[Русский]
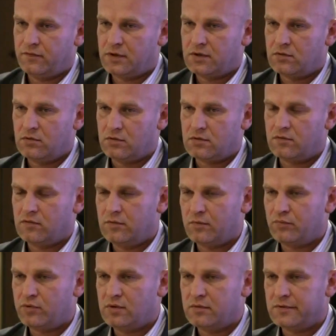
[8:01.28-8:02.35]
в лесу с
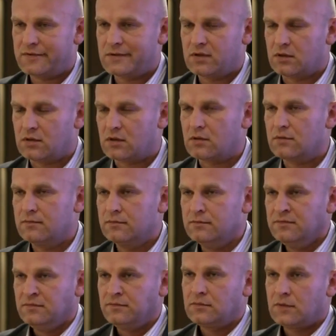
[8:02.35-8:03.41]
двумя пулями в затылке,
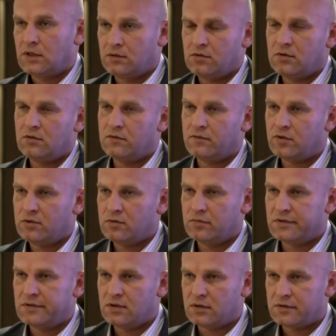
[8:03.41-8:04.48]
которые он вроде
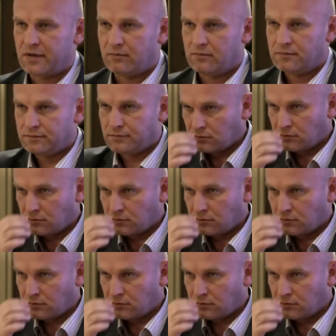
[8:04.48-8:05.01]
бы сделал сам.